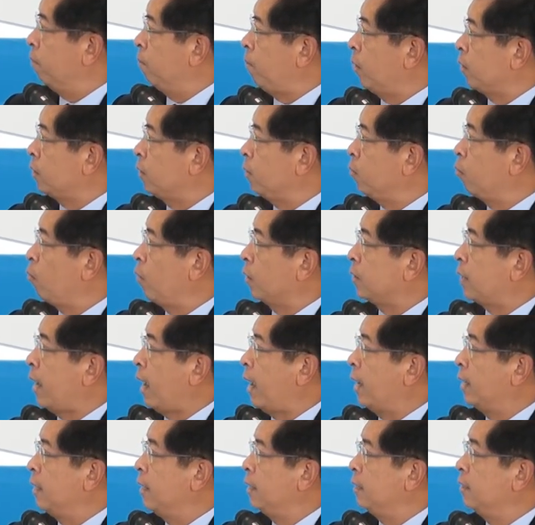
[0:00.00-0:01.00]
บอททอมควอไท
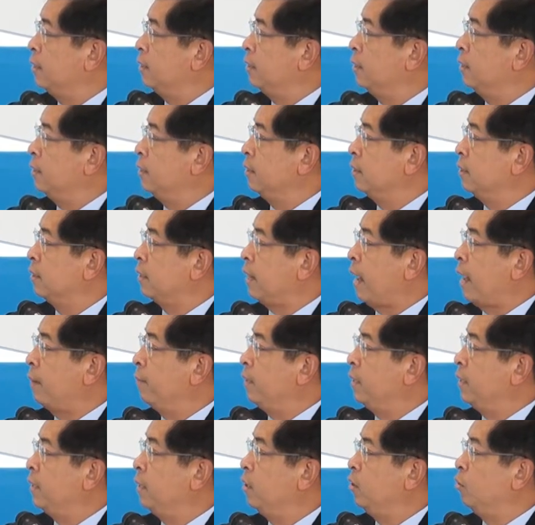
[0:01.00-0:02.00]
นี่คือล้าน
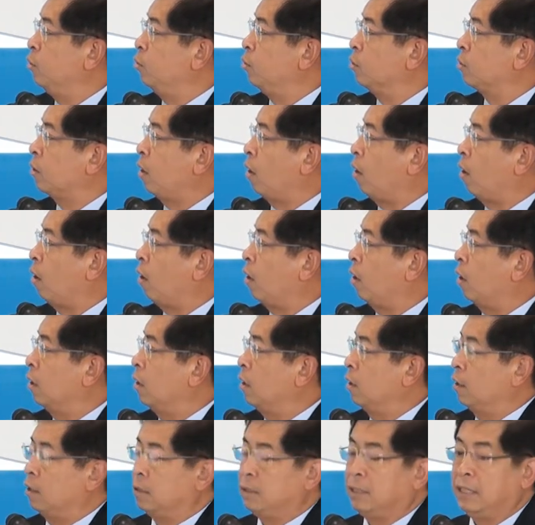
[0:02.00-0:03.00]
BTU ต่อ
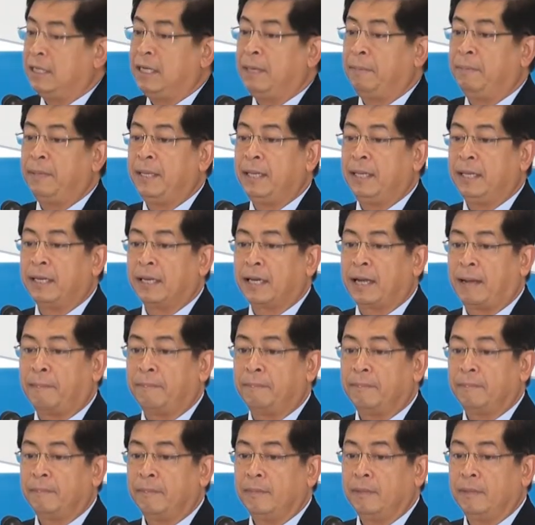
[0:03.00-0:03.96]
GDP นะครับ